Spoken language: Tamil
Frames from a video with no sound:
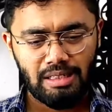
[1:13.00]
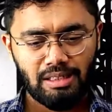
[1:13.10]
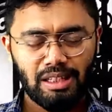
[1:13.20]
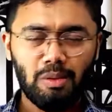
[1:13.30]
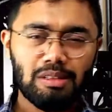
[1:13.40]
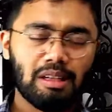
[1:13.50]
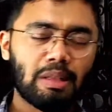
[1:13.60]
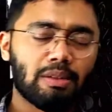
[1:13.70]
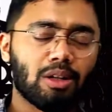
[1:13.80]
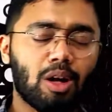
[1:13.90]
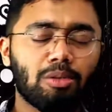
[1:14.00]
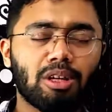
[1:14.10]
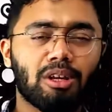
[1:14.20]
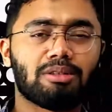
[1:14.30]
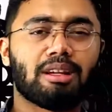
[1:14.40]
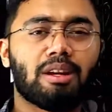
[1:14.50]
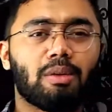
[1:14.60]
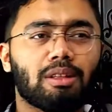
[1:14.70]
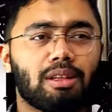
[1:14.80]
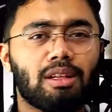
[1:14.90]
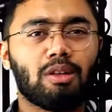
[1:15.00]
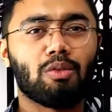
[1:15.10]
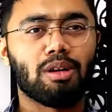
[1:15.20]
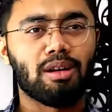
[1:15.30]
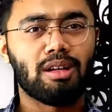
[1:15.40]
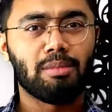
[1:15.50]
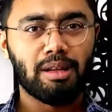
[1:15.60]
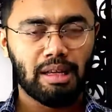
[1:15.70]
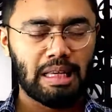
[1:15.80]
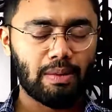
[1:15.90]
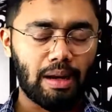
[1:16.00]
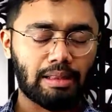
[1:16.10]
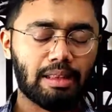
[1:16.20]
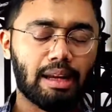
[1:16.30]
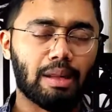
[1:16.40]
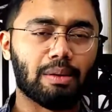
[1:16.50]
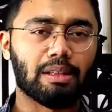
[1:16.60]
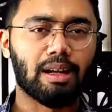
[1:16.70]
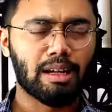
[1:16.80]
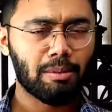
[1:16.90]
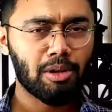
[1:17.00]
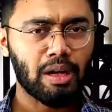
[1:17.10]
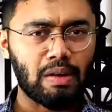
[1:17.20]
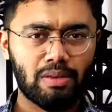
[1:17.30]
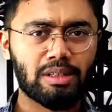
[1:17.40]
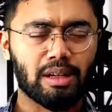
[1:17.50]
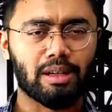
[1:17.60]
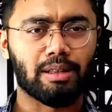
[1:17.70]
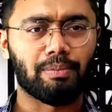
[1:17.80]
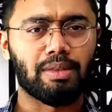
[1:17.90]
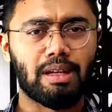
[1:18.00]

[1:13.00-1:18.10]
சின்ன வயசுலேருந்து வந்து ராபர்ட் கேசாக்கிக்கு வந்து இவங்க ரெண்டு பேர் கீழே வளர்ந்ததுனால வந்து ரெண்டு பேரோட அட்வைஸ் கிடைக்குது